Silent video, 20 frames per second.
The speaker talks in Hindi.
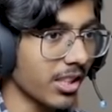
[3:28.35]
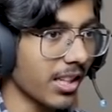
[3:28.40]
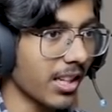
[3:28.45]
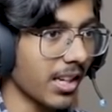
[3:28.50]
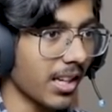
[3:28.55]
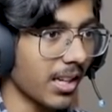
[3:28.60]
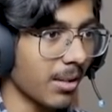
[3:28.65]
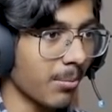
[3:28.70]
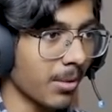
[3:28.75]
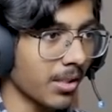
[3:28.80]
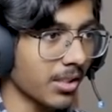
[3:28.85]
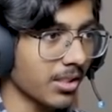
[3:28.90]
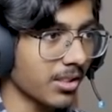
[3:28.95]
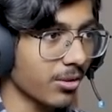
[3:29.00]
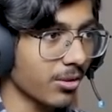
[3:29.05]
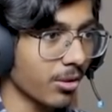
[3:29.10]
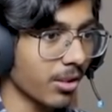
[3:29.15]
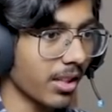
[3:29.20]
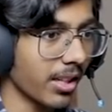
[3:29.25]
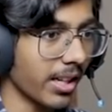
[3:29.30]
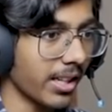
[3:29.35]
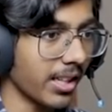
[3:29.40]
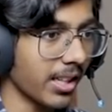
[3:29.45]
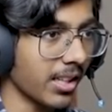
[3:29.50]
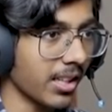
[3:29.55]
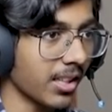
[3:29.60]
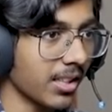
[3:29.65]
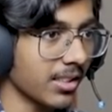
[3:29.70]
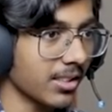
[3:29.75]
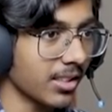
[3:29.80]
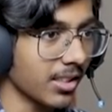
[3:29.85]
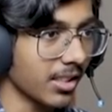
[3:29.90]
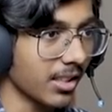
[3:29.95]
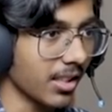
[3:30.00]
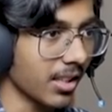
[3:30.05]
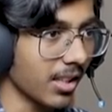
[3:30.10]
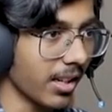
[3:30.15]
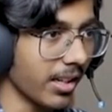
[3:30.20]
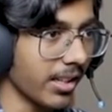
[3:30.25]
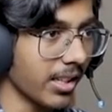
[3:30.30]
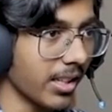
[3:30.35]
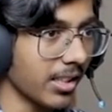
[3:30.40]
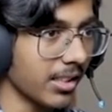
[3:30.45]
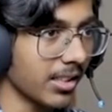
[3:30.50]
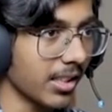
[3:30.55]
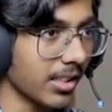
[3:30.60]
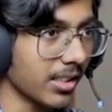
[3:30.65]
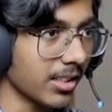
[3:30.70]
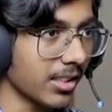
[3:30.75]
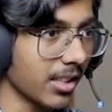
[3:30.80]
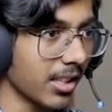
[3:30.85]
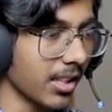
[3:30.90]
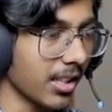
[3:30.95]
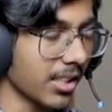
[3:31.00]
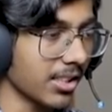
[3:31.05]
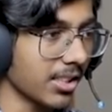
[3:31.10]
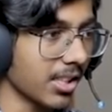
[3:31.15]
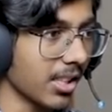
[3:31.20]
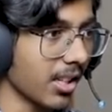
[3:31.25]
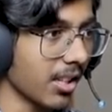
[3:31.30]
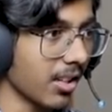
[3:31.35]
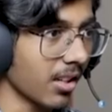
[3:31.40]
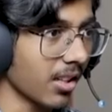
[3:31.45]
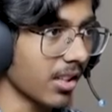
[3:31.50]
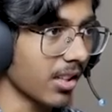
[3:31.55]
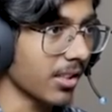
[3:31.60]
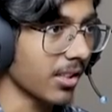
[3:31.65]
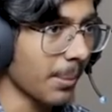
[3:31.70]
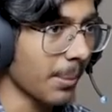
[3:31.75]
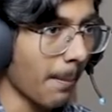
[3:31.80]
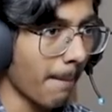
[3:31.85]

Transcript: रहा है बस थोड़ी लाइटिंग का सीन है लाइटिंग देखते हैं कैसे करनी है